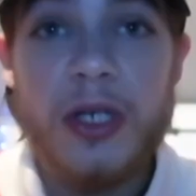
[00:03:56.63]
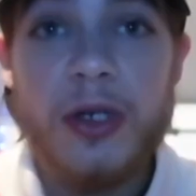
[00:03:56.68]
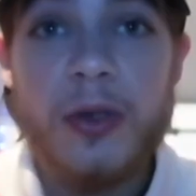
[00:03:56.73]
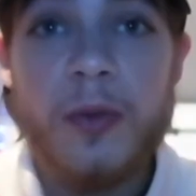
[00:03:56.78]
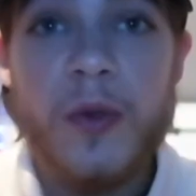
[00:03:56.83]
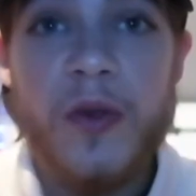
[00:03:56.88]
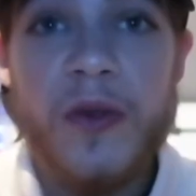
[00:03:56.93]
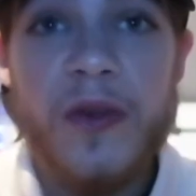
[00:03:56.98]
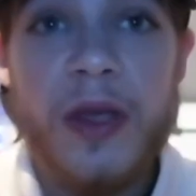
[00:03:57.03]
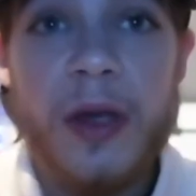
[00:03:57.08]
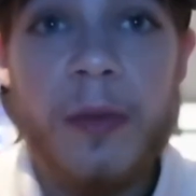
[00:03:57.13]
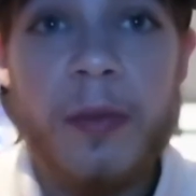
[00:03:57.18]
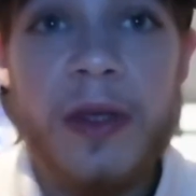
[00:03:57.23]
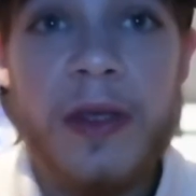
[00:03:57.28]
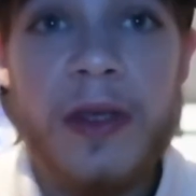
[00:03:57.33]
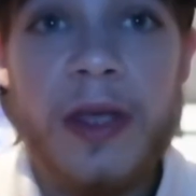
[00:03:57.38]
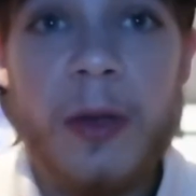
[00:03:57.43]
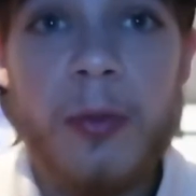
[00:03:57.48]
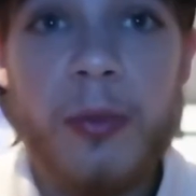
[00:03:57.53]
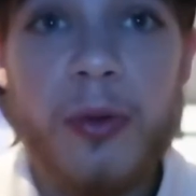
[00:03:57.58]
commencé à
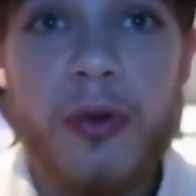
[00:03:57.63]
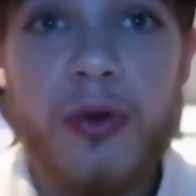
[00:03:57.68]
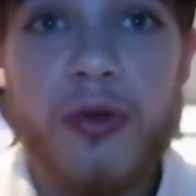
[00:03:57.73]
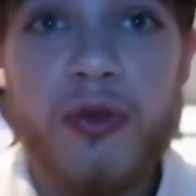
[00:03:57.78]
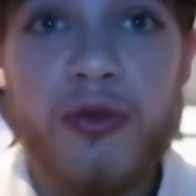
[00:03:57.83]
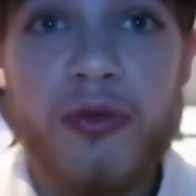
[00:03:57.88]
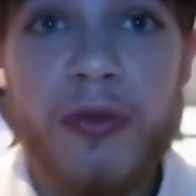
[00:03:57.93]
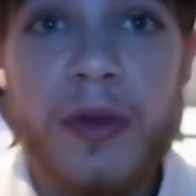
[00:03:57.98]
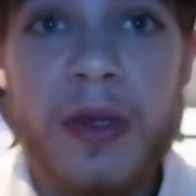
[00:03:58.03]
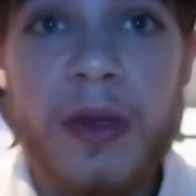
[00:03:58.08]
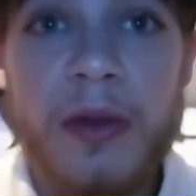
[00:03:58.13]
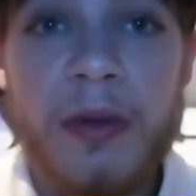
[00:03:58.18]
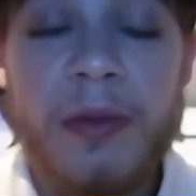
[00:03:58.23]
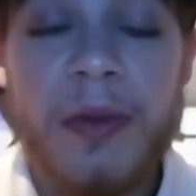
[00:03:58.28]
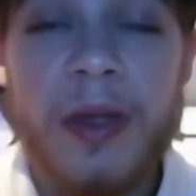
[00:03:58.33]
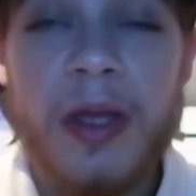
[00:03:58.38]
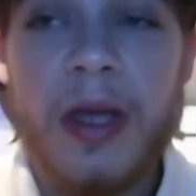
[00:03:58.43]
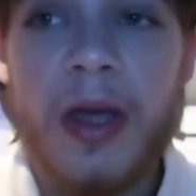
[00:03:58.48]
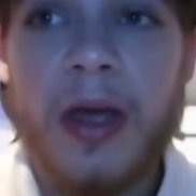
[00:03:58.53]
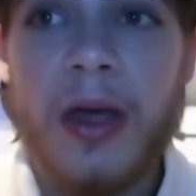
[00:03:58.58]
appliquer le produit,
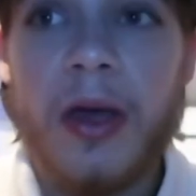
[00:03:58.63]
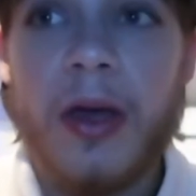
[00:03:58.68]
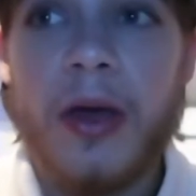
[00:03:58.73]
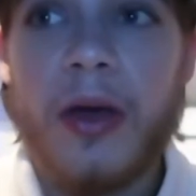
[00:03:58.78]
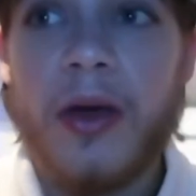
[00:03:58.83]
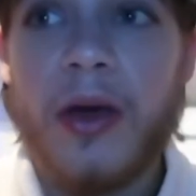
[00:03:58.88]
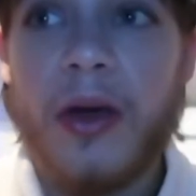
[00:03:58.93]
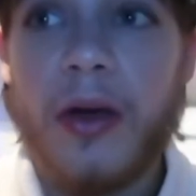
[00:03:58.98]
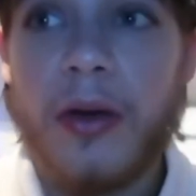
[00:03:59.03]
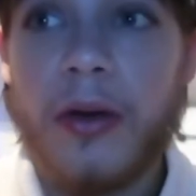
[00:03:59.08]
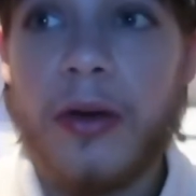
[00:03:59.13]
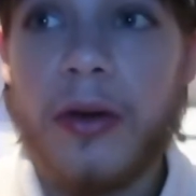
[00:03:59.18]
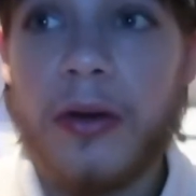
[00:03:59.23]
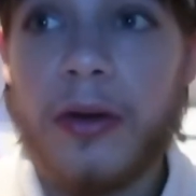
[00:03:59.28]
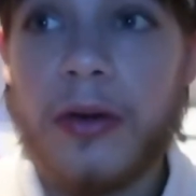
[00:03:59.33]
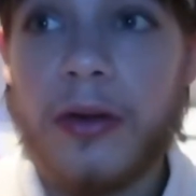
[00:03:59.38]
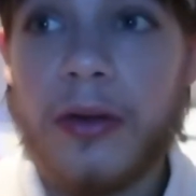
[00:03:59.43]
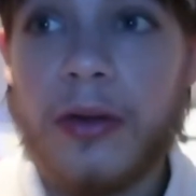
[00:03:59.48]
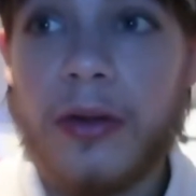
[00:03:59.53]
euh,